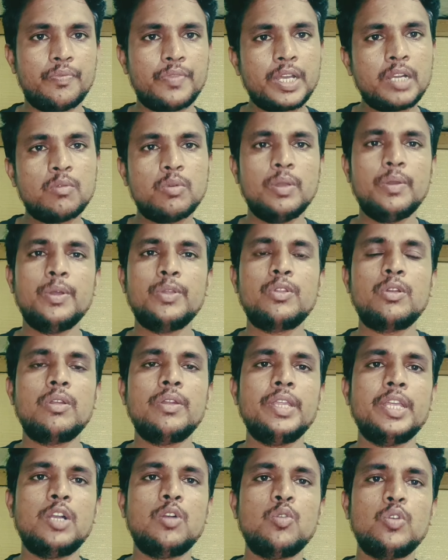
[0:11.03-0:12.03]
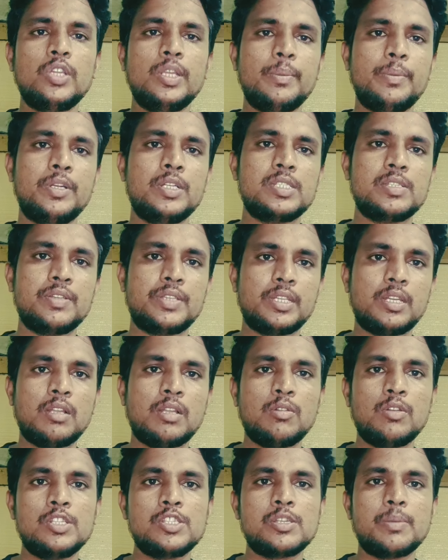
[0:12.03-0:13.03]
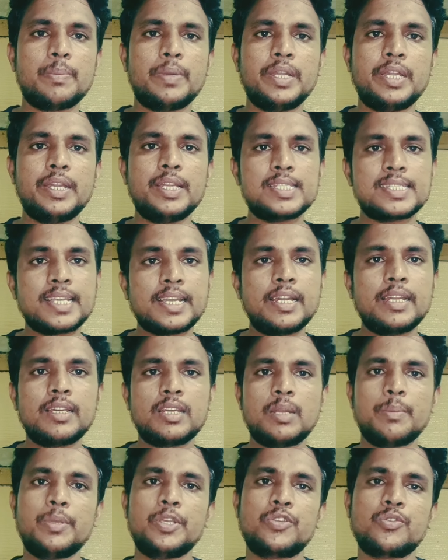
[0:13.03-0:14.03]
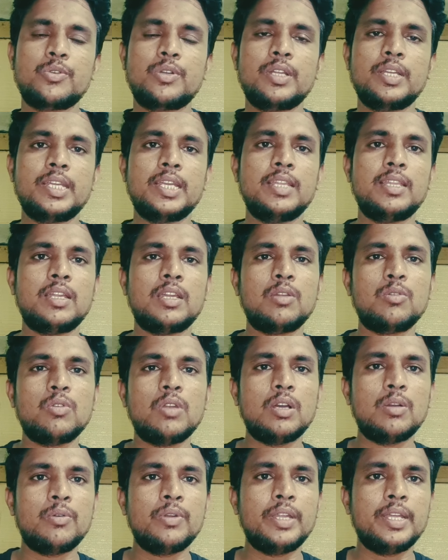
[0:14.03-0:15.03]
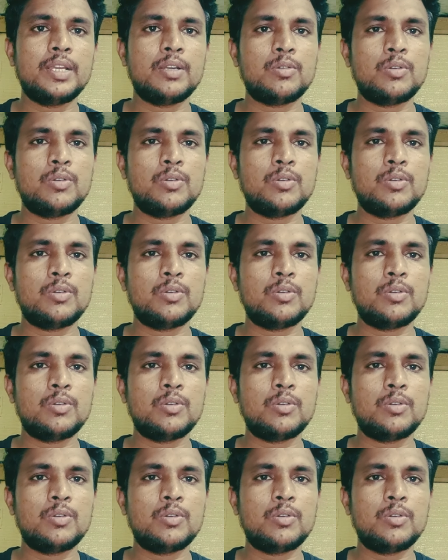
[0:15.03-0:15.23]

తక్కువ వ్యవధిలోనే ఎక్కువ దిగుబడి వచ్చే విత్తనాల గురించి చెప్పండి అంటే సెకండ్ క్రాప్ వేసుకోవడానికి ఏదైనా అనుకూలంగా ఉండే